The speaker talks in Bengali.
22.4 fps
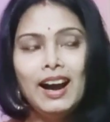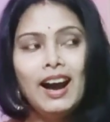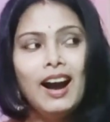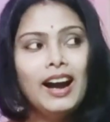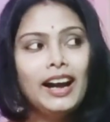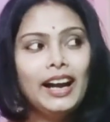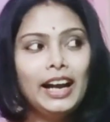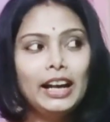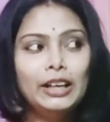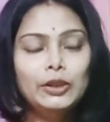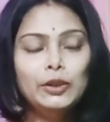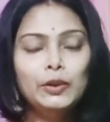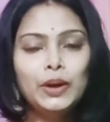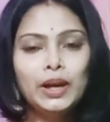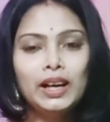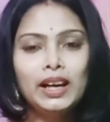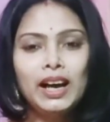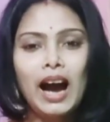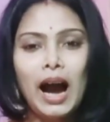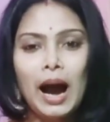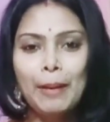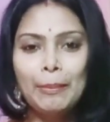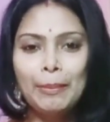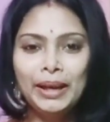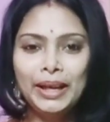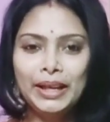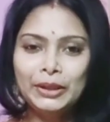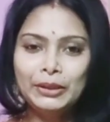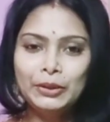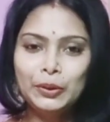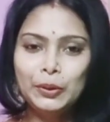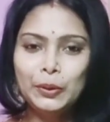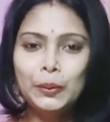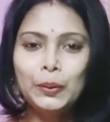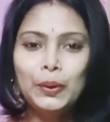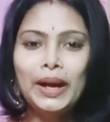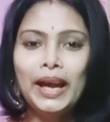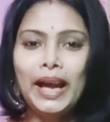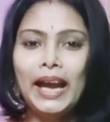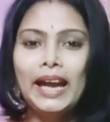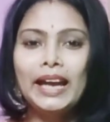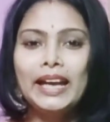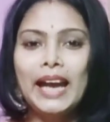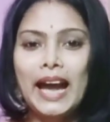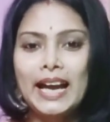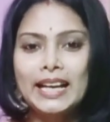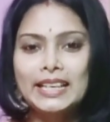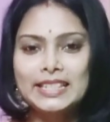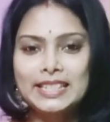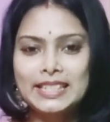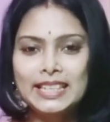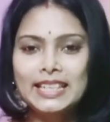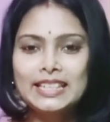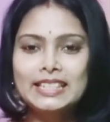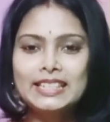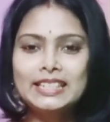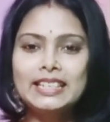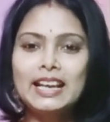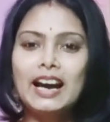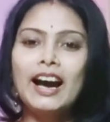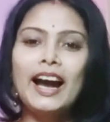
কেননা আমি কিন্তু এই অ্যাডসেন্সটা